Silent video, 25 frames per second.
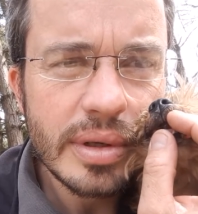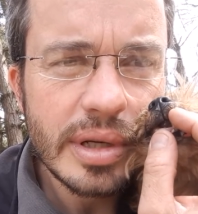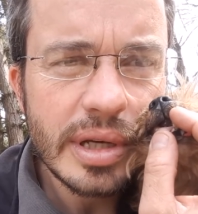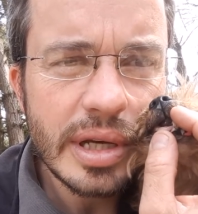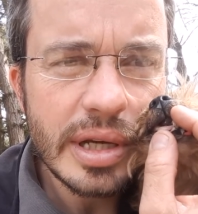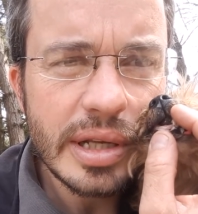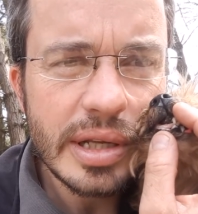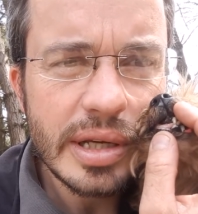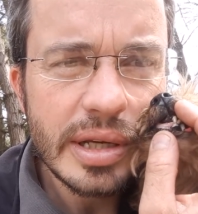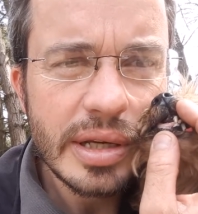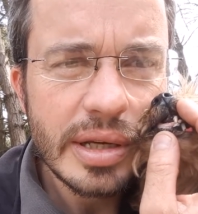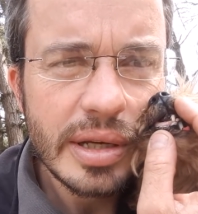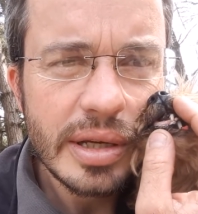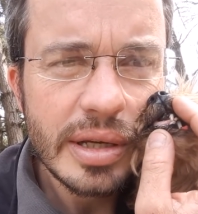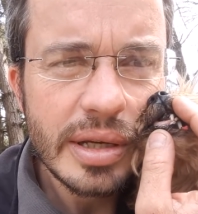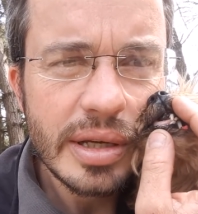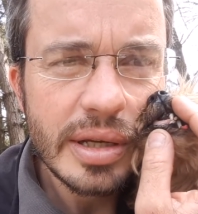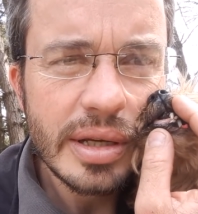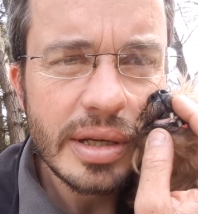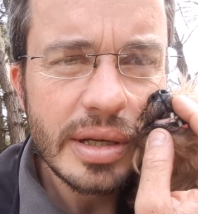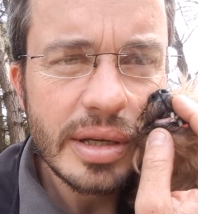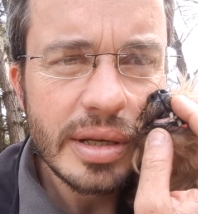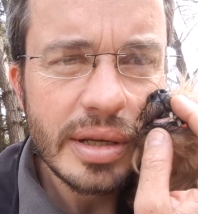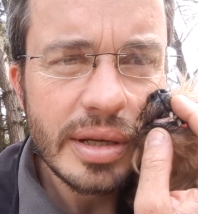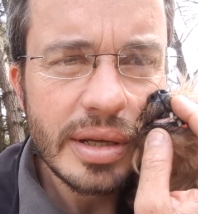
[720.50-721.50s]
Regardez,
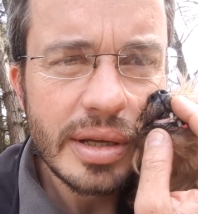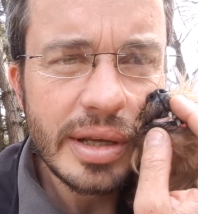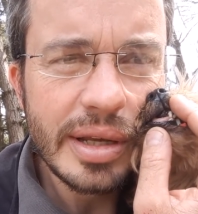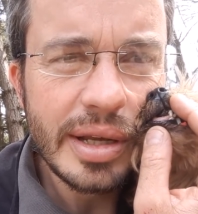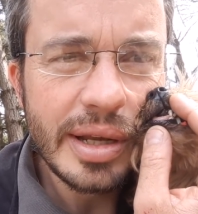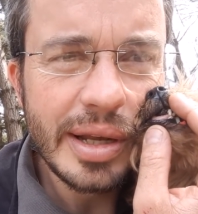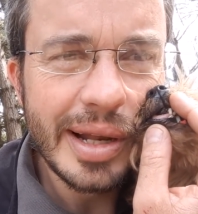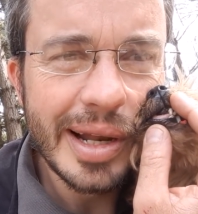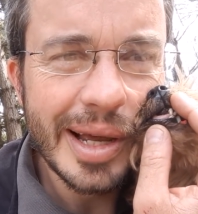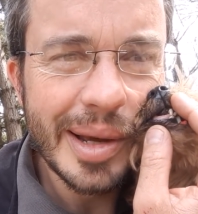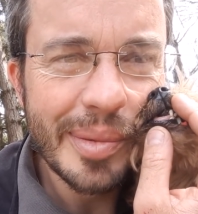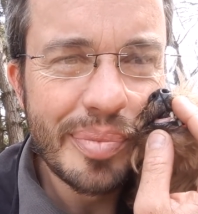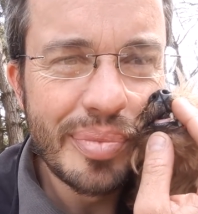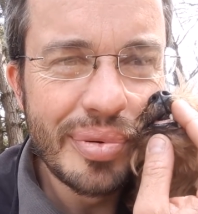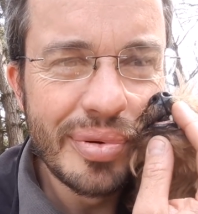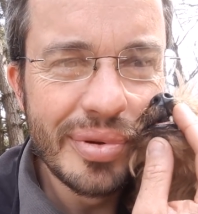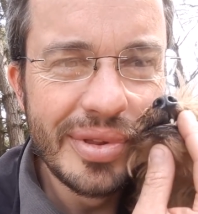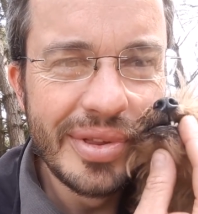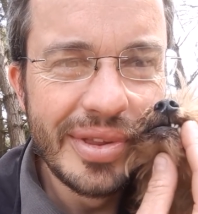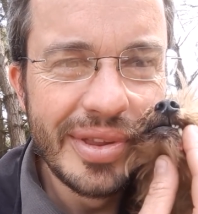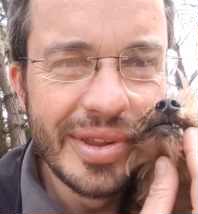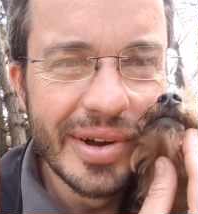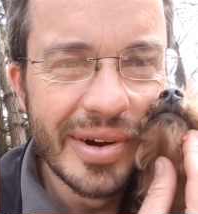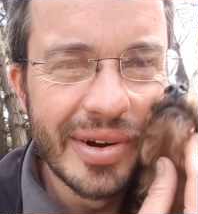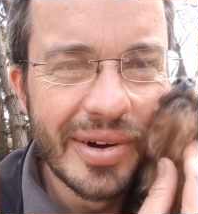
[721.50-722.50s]
il
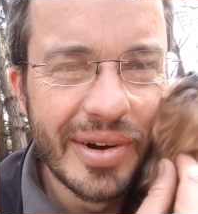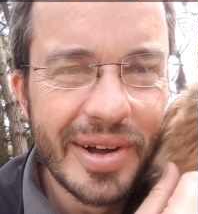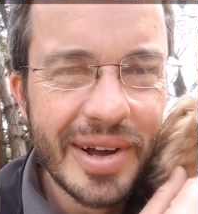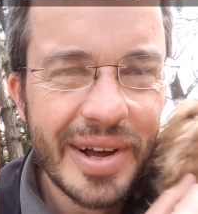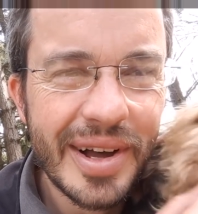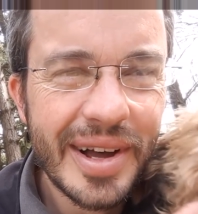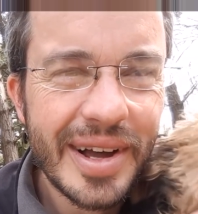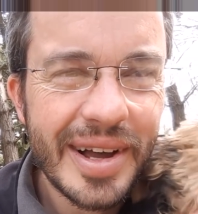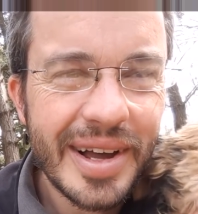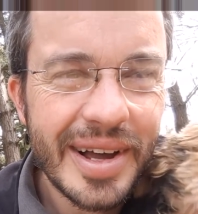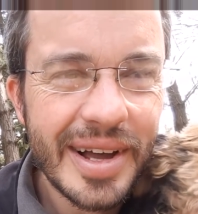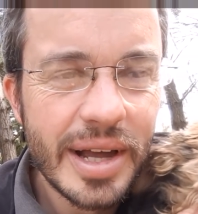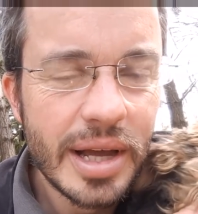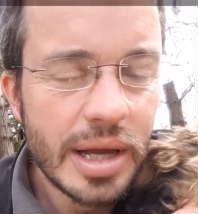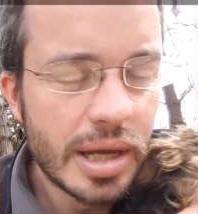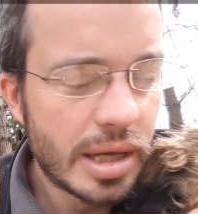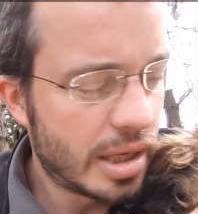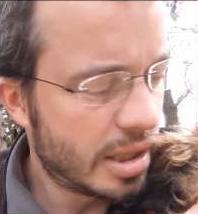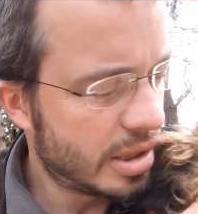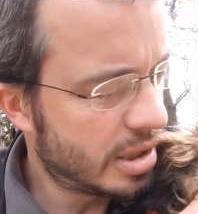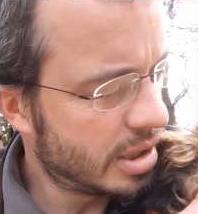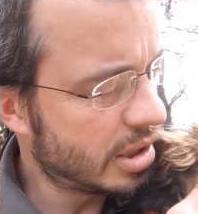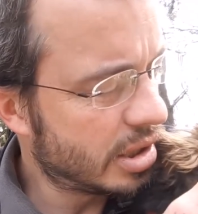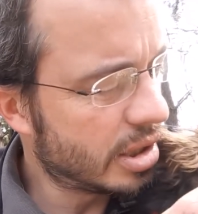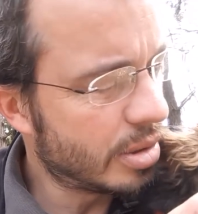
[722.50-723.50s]
appuie dedans.
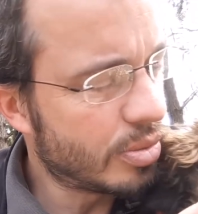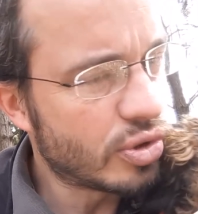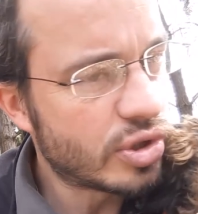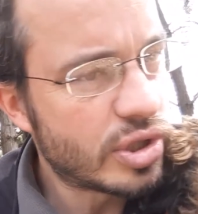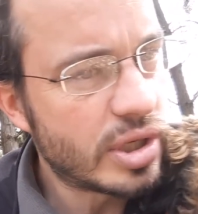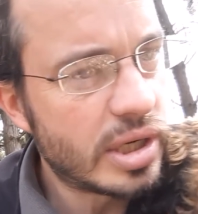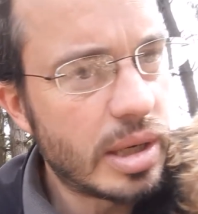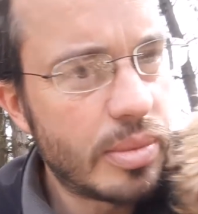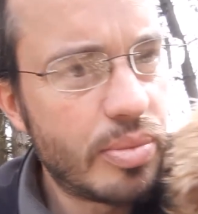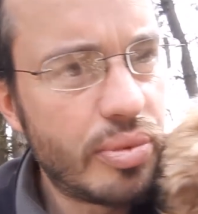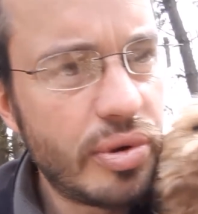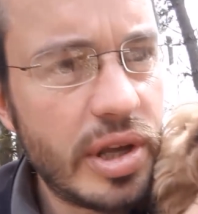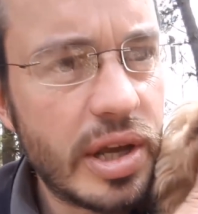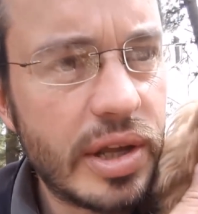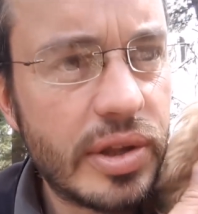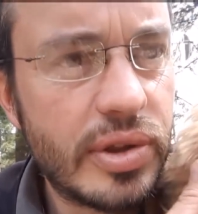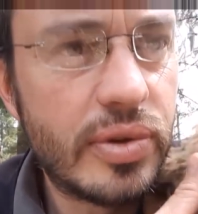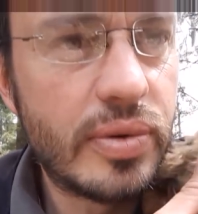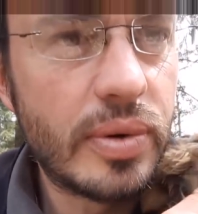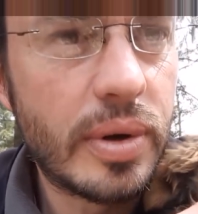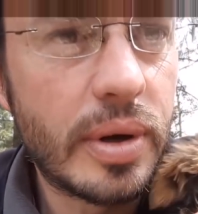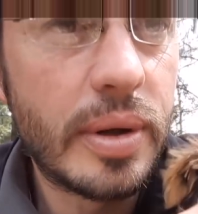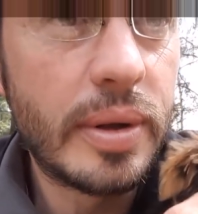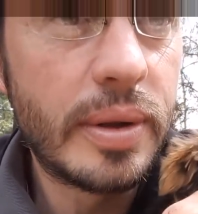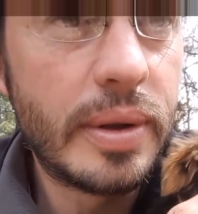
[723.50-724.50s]
Ah tiens, t'as mangé de la bouillade
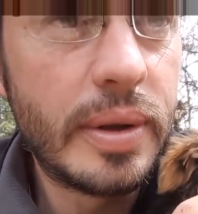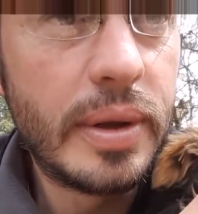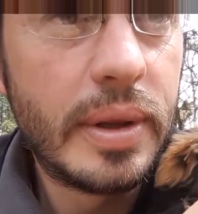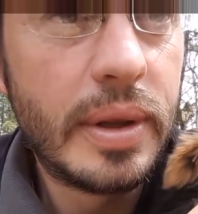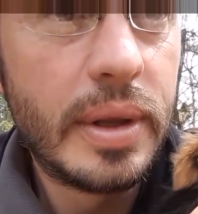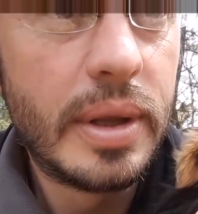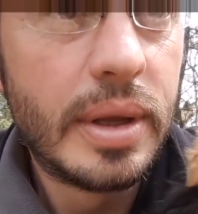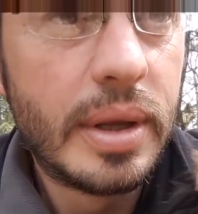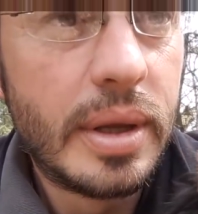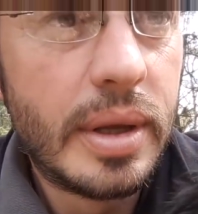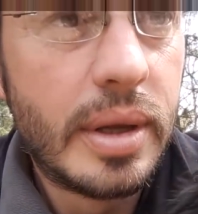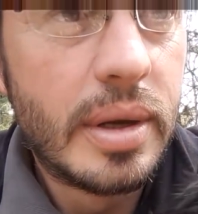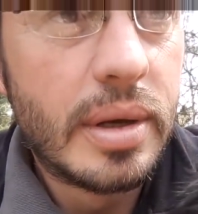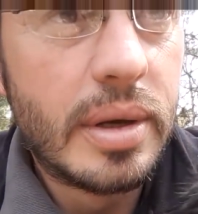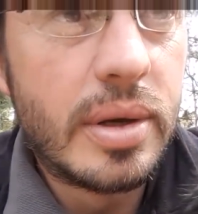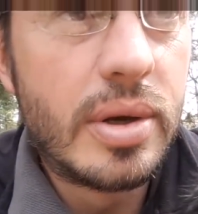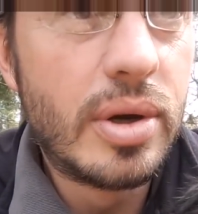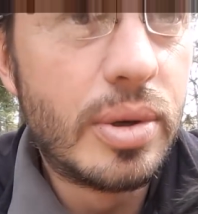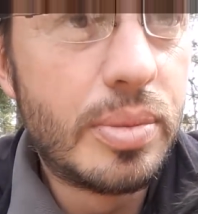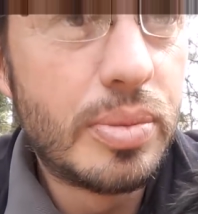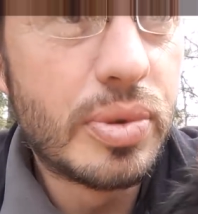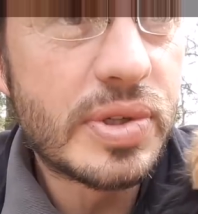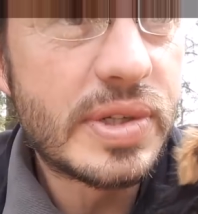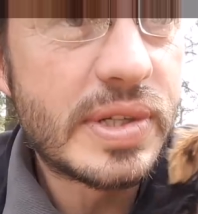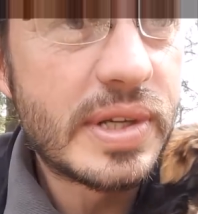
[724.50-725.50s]
toi.
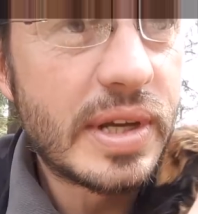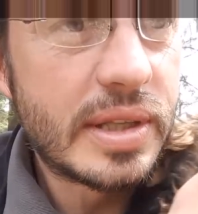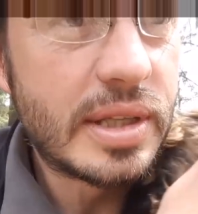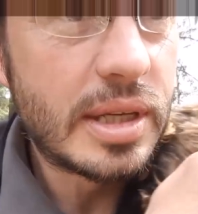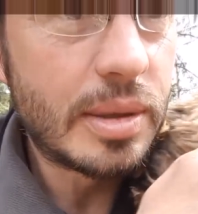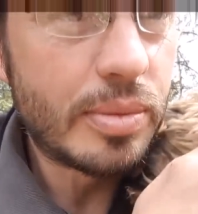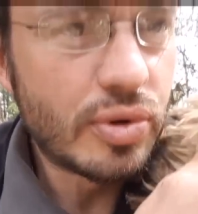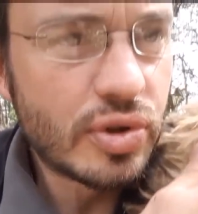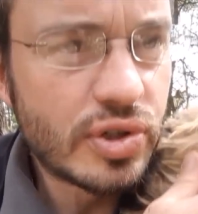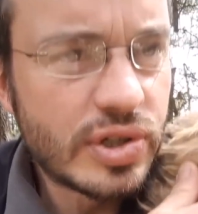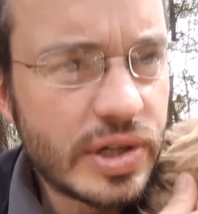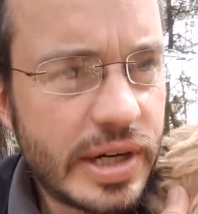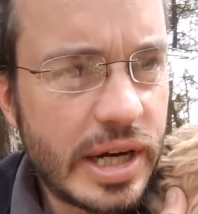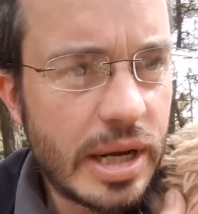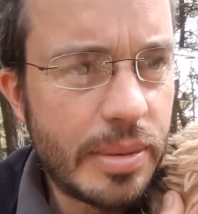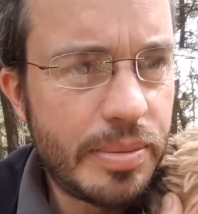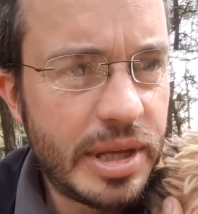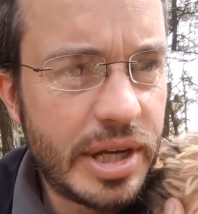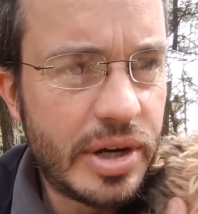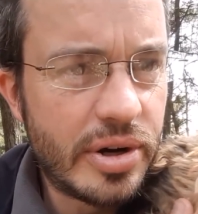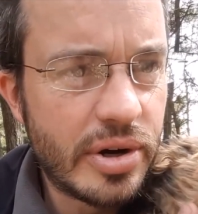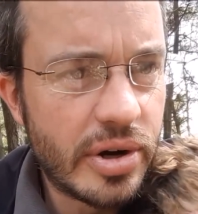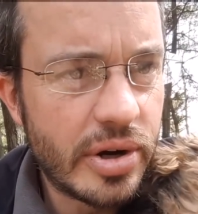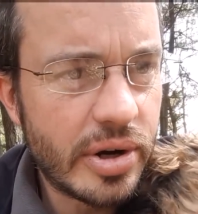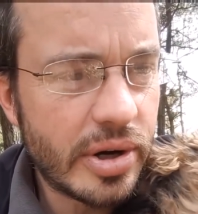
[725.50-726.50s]
Comment ça, t'as mangé de la
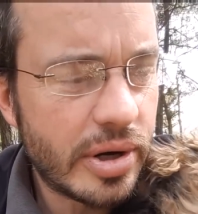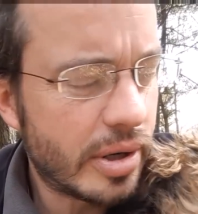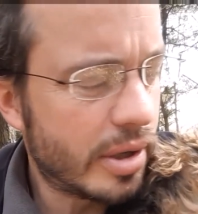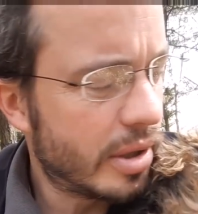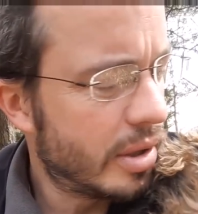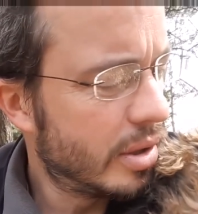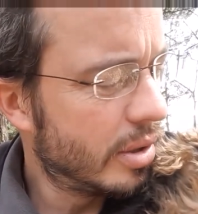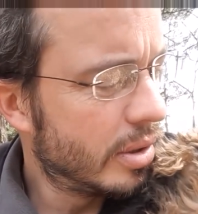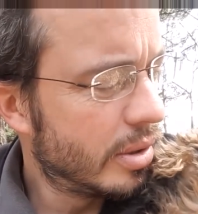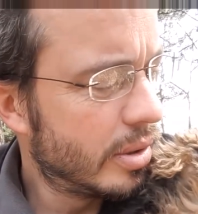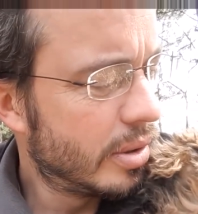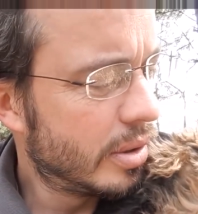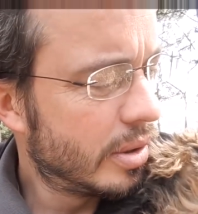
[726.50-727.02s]
bicolore